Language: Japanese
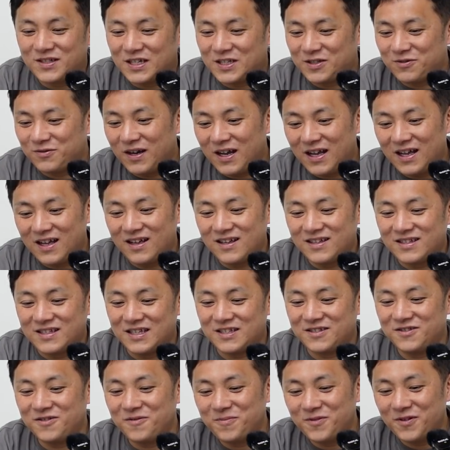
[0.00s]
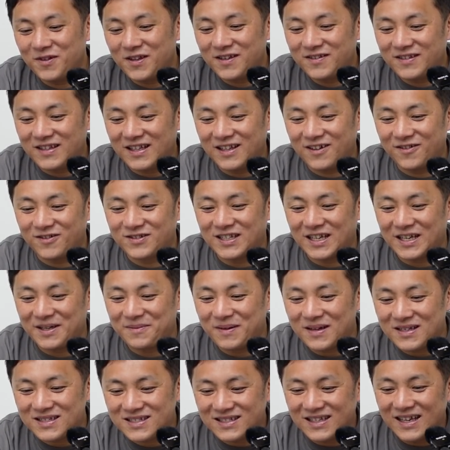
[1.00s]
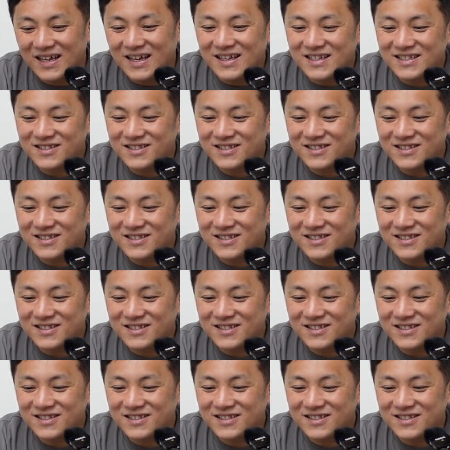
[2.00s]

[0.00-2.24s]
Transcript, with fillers: 車種はチェストプロテクターでございます。